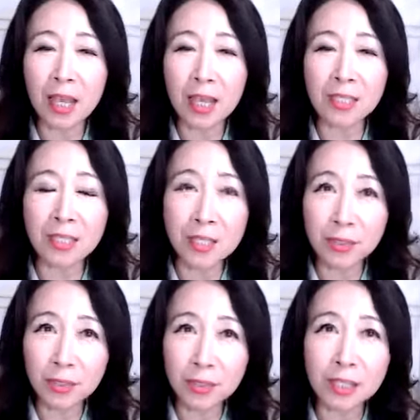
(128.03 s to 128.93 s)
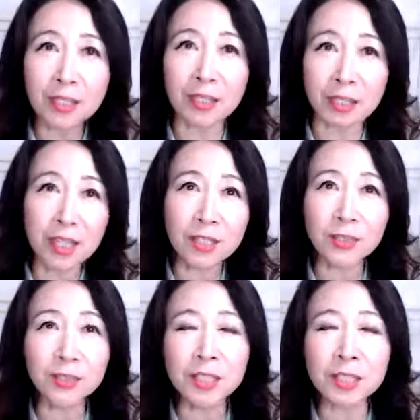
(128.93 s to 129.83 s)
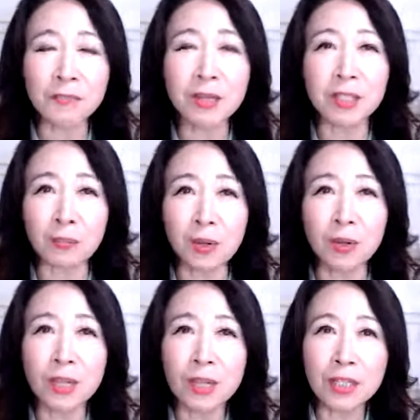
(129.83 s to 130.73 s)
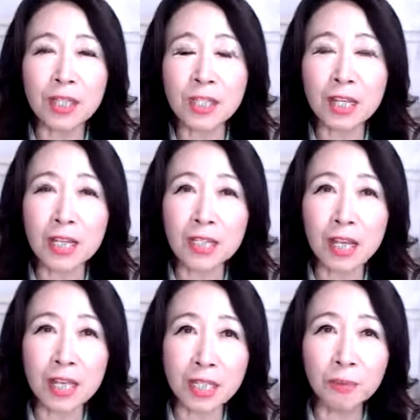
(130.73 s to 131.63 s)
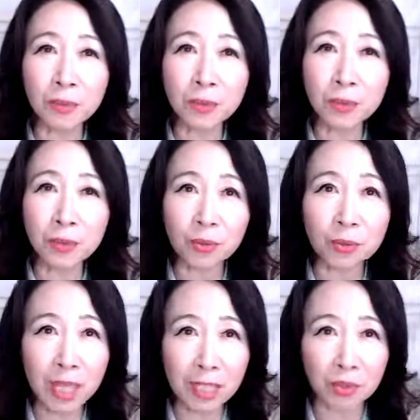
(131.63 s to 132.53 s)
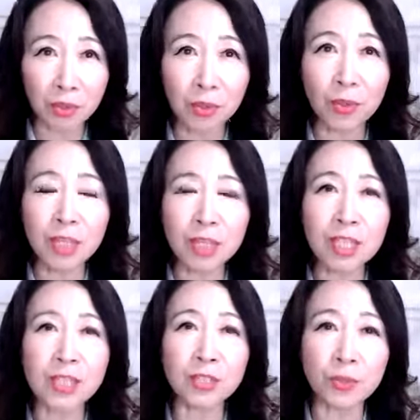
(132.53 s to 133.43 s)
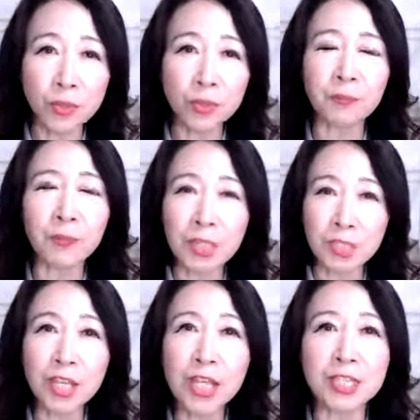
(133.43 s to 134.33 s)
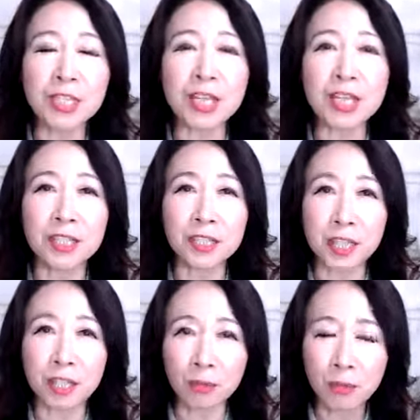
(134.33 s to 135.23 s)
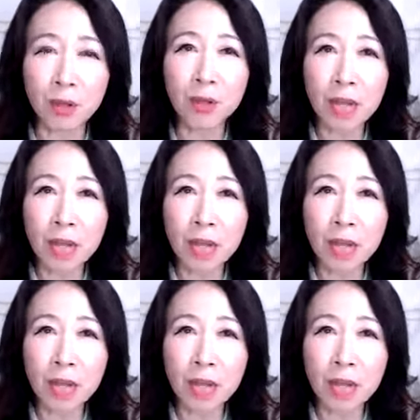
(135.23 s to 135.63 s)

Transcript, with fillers: え、先週だったかな？数日前にも、確かダイヤモンドオンラインの記事をシェアしたんですけれども、